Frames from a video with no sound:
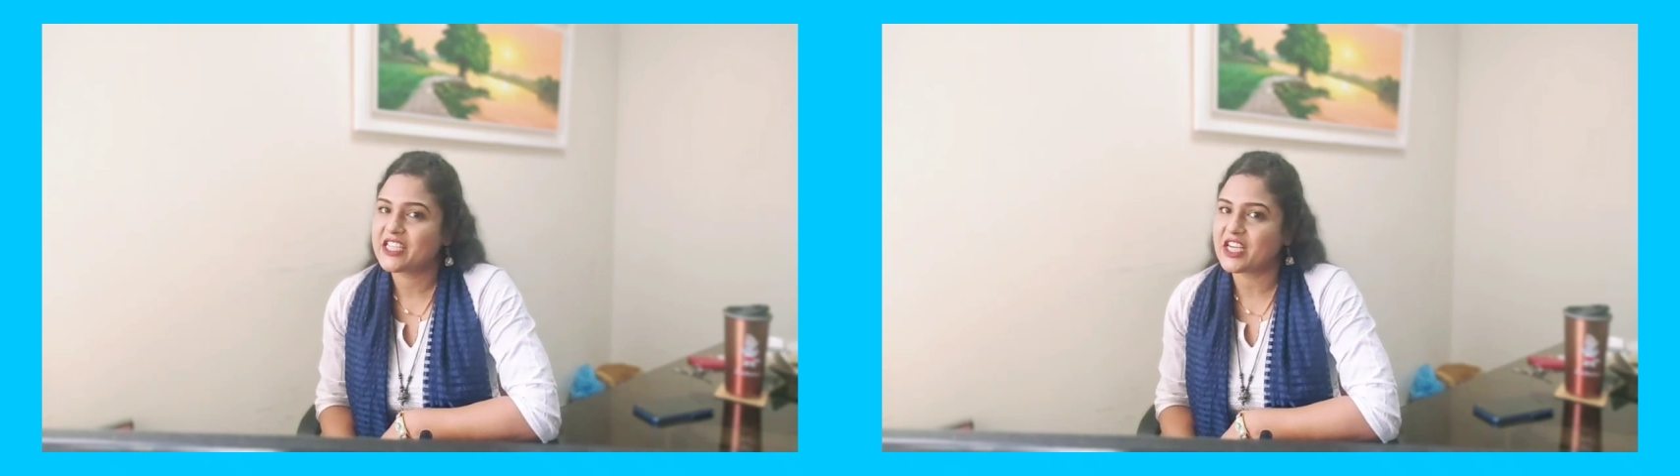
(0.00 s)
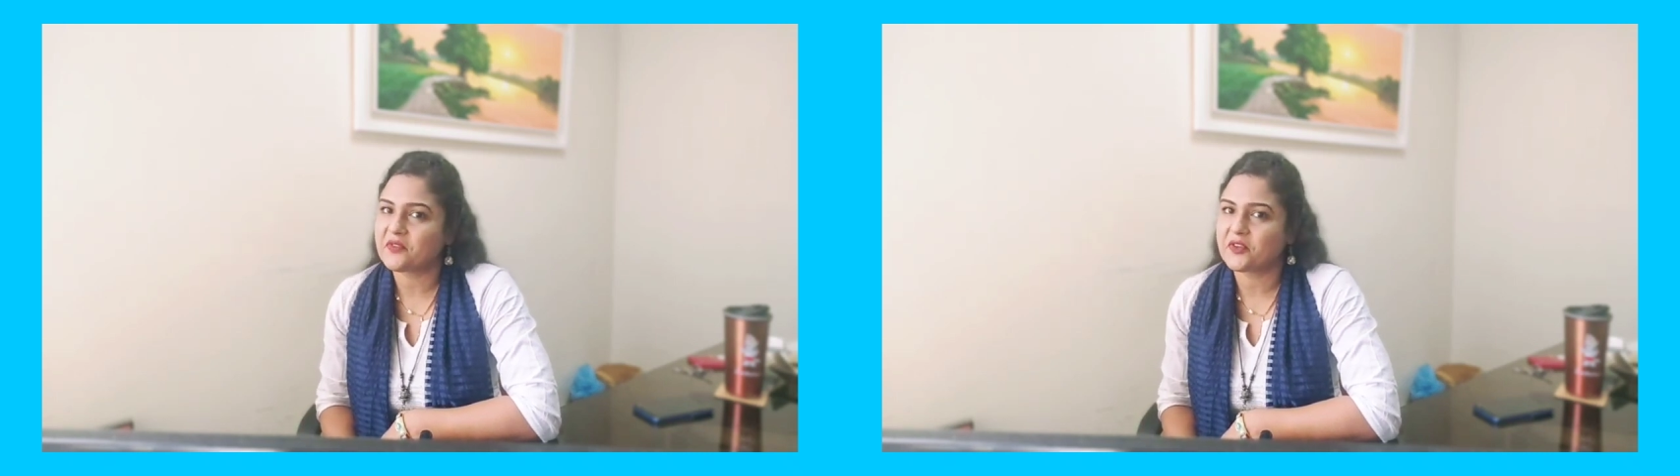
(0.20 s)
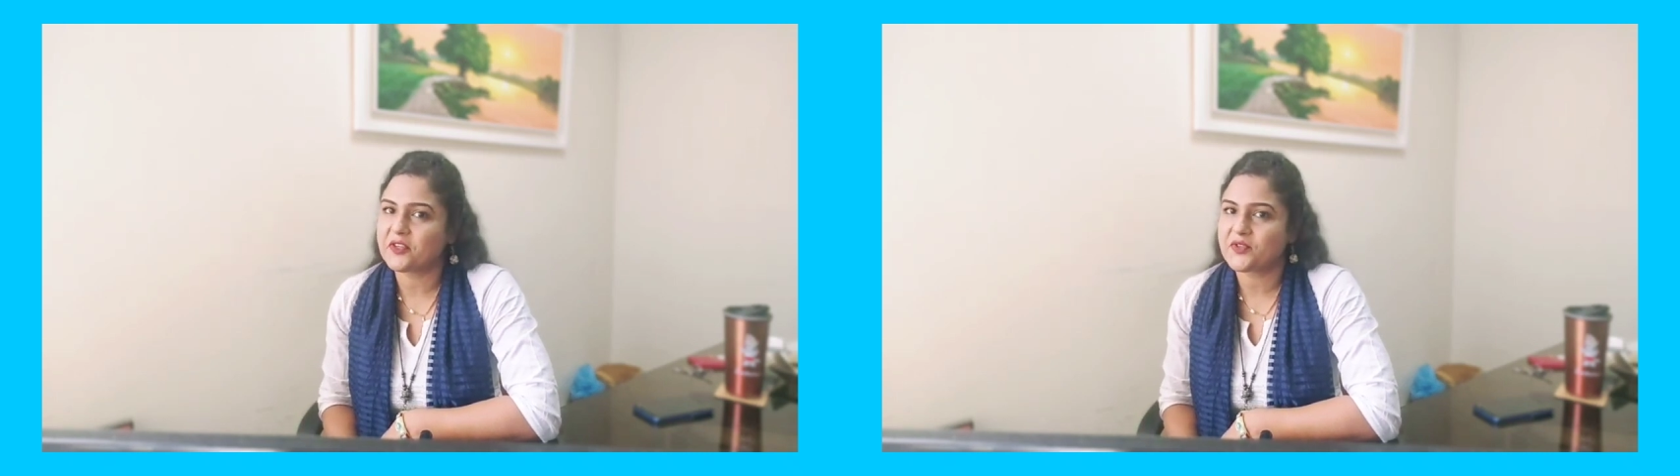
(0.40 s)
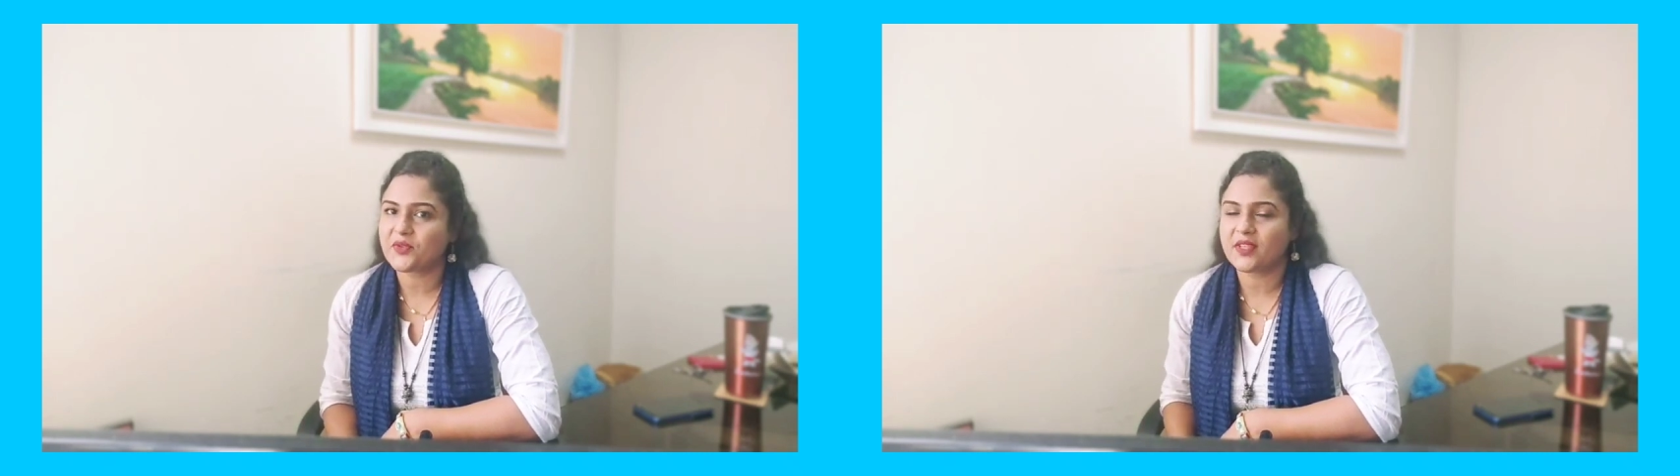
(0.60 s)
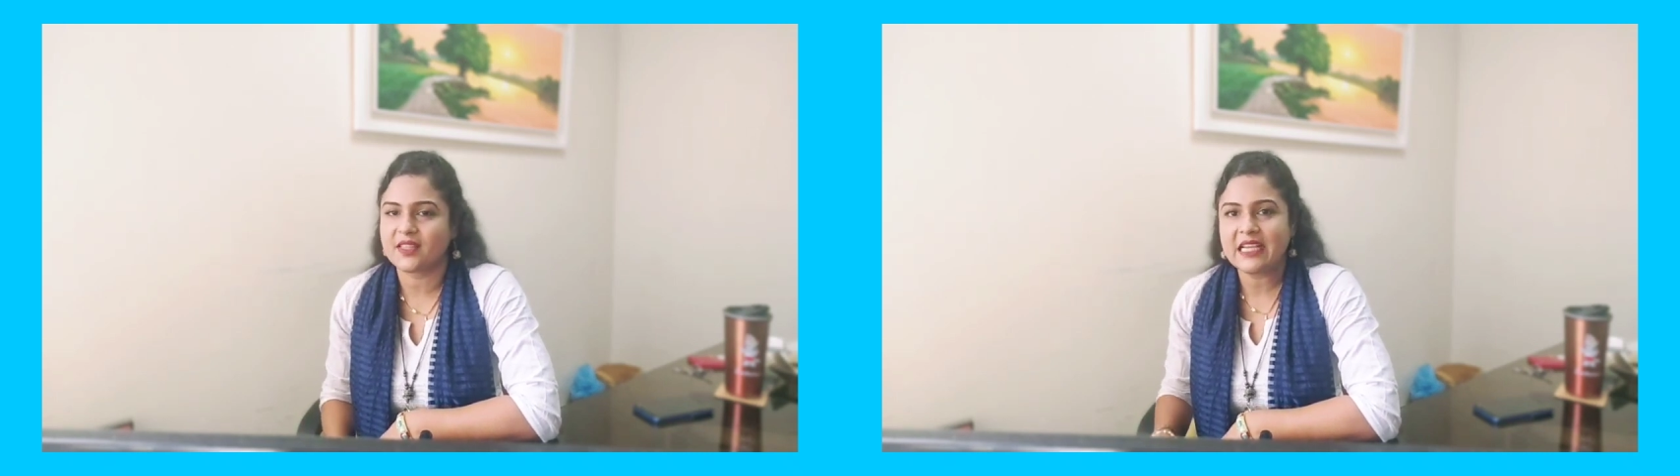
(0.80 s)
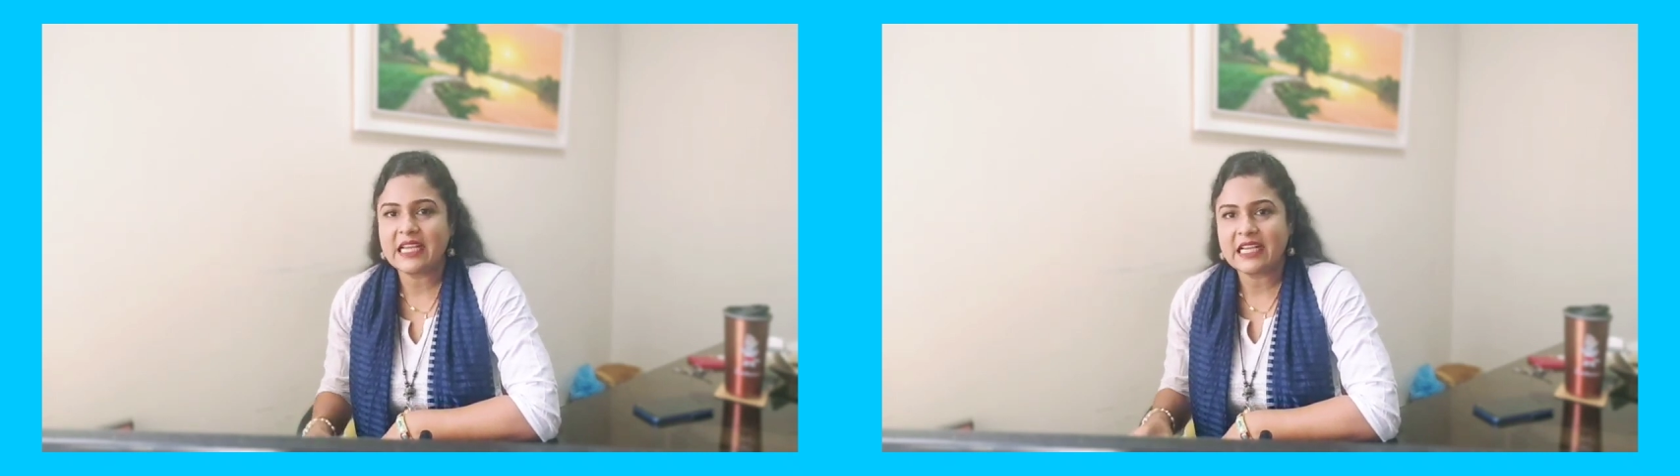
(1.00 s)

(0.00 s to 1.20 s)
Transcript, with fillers: যার ফলশ্রুতিতে